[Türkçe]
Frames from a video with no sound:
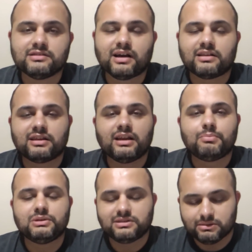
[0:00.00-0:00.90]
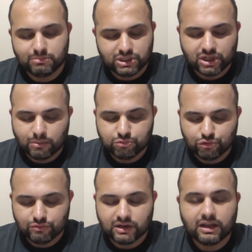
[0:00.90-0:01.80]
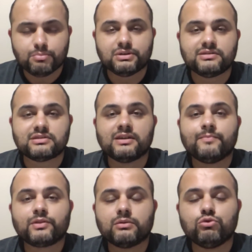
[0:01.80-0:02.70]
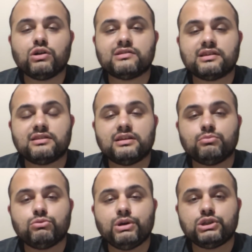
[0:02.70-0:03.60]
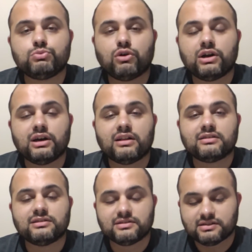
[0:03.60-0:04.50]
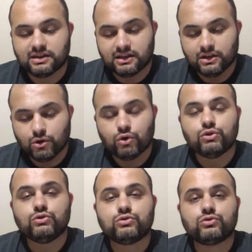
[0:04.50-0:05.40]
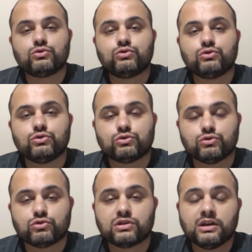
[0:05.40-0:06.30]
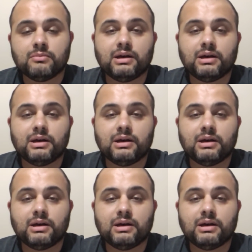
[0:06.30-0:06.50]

Zaten hepinizin bir şablonu var. Hepiniz bu gazeteyi, bu mecbuayı aldığınızda oyununuzu kuruyorsunuz.